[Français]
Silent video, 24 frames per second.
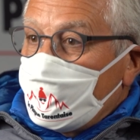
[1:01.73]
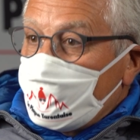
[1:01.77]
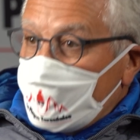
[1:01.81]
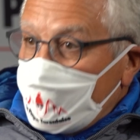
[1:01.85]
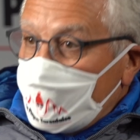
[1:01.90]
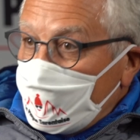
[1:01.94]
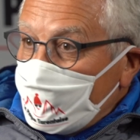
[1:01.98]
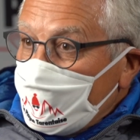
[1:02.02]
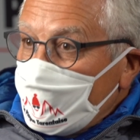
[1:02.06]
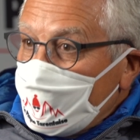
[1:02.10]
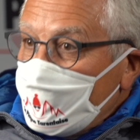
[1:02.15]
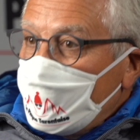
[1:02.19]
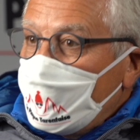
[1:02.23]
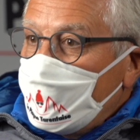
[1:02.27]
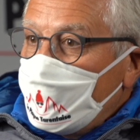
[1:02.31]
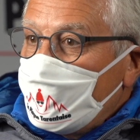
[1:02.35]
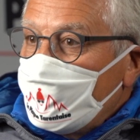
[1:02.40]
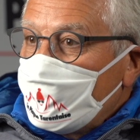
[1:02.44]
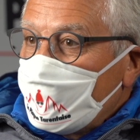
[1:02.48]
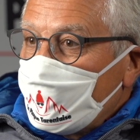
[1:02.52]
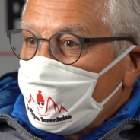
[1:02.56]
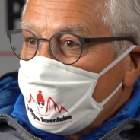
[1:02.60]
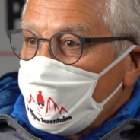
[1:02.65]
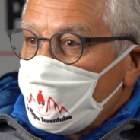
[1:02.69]
samedi et le
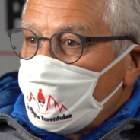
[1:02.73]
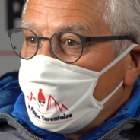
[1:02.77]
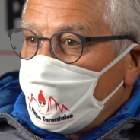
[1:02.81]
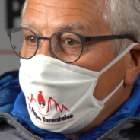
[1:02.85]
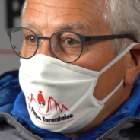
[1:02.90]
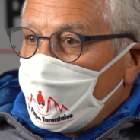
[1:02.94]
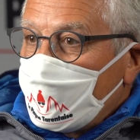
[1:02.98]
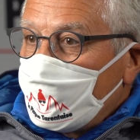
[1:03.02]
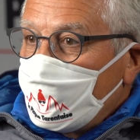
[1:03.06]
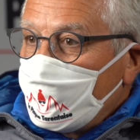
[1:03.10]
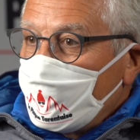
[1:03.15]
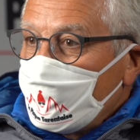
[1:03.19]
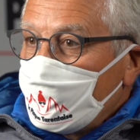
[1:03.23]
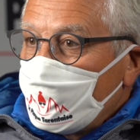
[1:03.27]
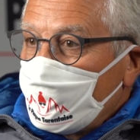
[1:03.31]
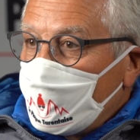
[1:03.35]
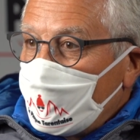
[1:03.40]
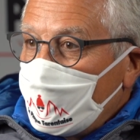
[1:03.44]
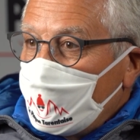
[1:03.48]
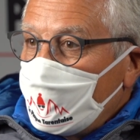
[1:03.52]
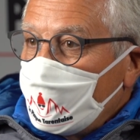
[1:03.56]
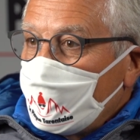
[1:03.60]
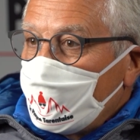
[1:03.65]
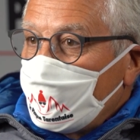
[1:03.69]
dimanche pour accueillir nos
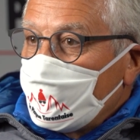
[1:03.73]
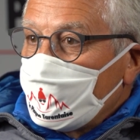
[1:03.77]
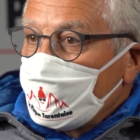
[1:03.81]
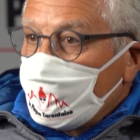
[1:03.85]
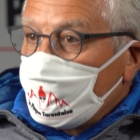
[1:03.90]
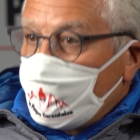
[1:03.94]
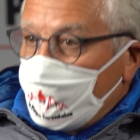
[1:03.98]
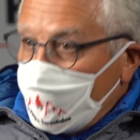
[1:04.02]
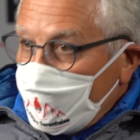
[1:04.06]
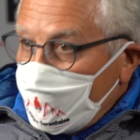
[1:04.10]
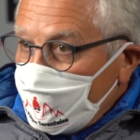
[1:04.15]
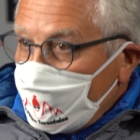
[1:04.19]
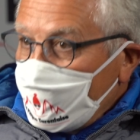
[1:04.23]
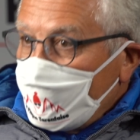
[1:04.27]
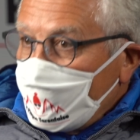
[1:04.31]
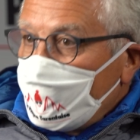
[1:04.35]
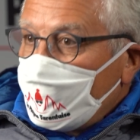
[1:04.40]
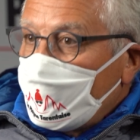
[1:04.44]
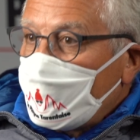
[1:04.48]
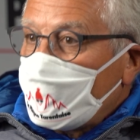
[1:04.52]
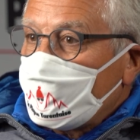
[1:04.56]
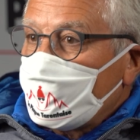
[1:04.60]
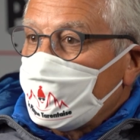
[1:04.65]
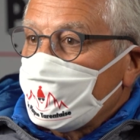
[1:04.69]
clients pendant les
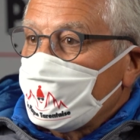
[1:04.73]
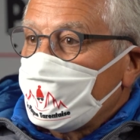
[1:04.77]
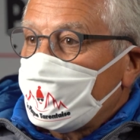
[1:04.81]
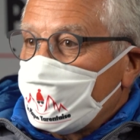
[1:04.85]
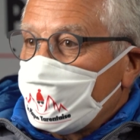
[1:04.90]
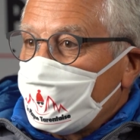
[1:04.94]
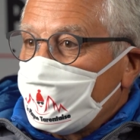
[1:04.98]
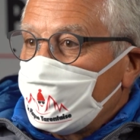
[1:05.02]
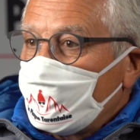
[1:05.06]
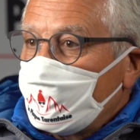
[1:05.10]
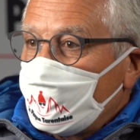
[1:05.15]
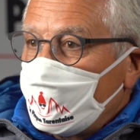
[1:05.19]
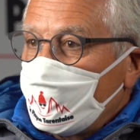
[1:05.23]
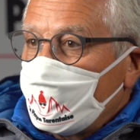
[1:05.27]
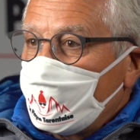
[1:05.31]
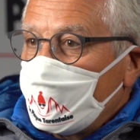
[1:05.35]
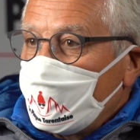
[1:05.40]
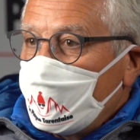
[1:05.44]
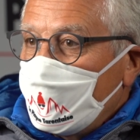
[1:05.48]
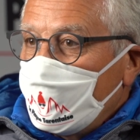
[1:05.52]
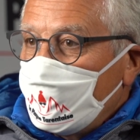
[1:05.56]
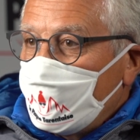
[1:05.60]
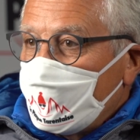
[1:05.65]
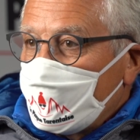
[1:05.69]
vacances de
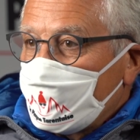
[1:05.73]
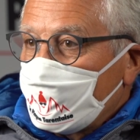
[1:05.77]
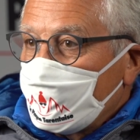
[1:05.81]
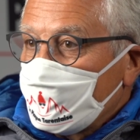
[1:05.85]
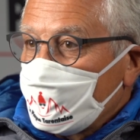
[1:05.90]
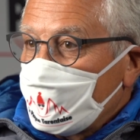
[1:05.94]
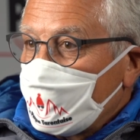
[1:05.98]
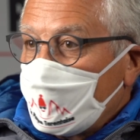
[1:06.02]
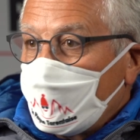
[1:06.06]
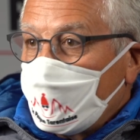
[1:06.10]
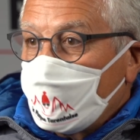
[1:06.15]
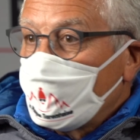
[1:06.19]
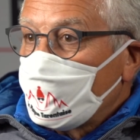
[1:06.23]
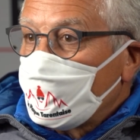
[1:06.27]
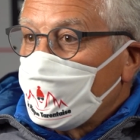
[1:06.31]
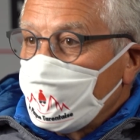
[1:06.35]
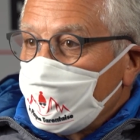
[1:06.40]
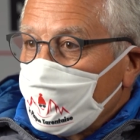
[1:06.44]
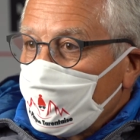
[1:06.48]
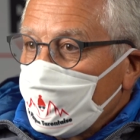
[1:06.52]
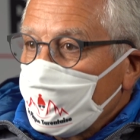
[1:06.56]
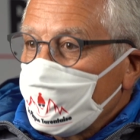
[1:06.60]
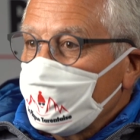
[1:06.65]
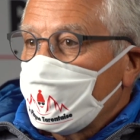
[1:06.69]
février, parce qu'on sait qu'il y a beaucoup de
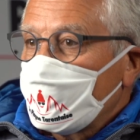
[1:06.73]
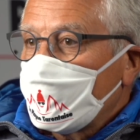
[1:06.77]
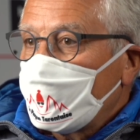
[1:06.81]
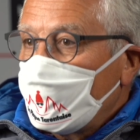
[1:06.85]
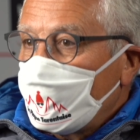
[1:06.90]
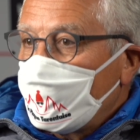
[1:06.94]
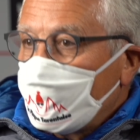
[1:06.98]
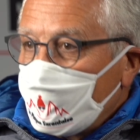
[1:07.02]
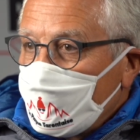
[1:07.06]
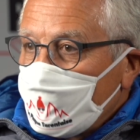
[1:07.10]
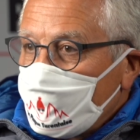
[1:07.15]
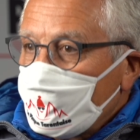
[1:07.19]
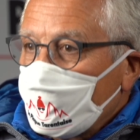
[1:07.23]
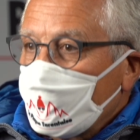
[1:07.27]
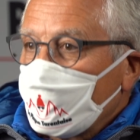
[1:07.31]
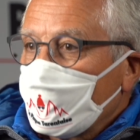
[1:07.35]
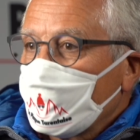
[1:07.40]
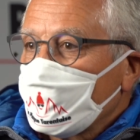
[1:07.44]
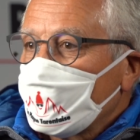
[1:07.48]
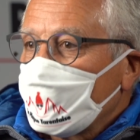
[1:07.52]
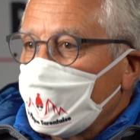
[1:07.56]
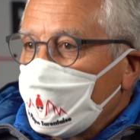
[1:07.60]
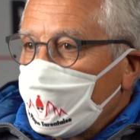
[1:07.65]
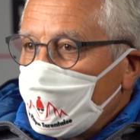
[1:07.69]
monde et qu'il faut les
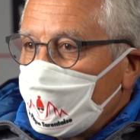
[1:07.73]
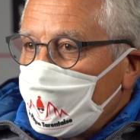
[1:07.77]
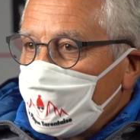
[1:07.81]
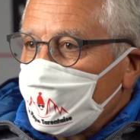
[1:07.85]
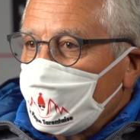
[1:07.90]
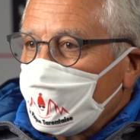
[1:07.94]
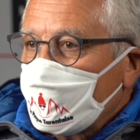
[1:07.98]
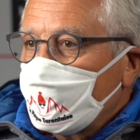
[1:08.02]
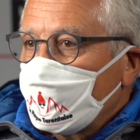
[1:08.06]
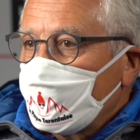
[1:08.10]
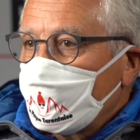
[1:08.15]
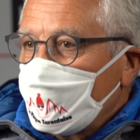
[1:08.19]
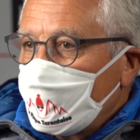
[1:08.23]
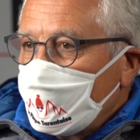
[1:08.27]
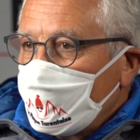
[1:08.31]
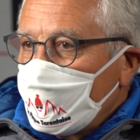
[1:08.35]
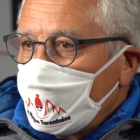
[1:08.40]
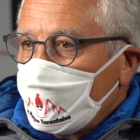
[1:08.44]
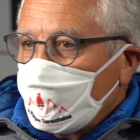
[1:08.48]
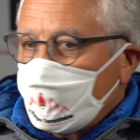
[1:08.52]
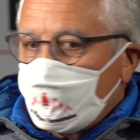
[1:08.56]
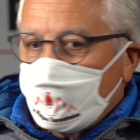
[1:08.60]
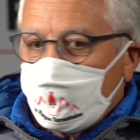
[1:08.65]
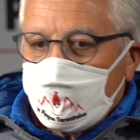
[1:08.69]
orienter, les
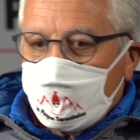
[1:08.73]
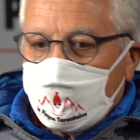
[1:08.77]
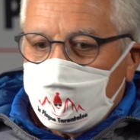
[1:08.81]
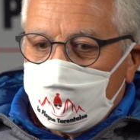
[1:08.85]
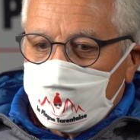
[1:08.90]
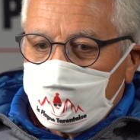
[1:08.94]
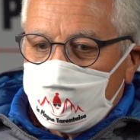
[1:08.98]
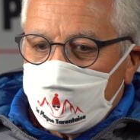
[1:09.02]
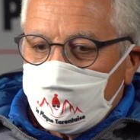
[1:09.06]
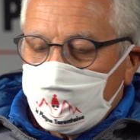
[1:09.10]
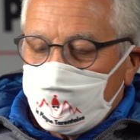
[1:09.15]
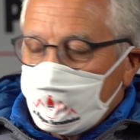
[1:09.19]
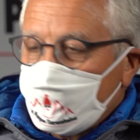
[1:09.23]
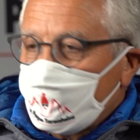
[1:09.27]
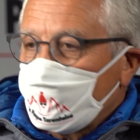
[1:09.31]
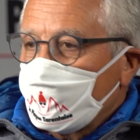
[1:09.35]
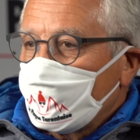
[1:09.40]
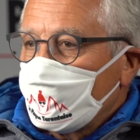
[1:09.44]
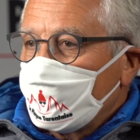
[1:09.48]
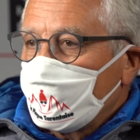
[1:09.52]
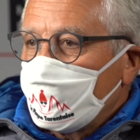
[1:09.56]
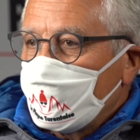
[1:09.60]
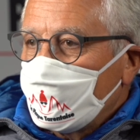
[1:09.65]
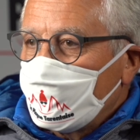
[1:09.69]
accueillir, leur, dire où
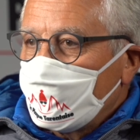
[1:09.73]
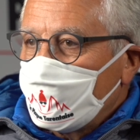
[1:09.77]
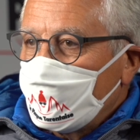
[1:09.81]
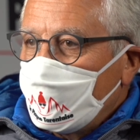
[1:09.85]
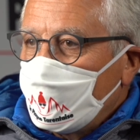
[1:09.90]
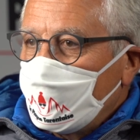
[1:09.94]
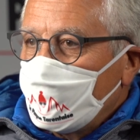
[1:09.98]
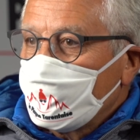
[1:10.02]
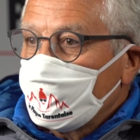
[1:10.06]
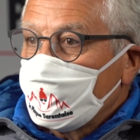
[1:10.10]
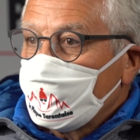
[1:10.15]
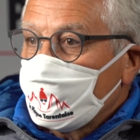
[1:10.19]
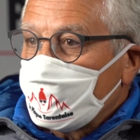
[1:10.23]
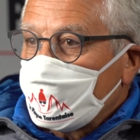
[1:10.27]
sont euh, les lieux de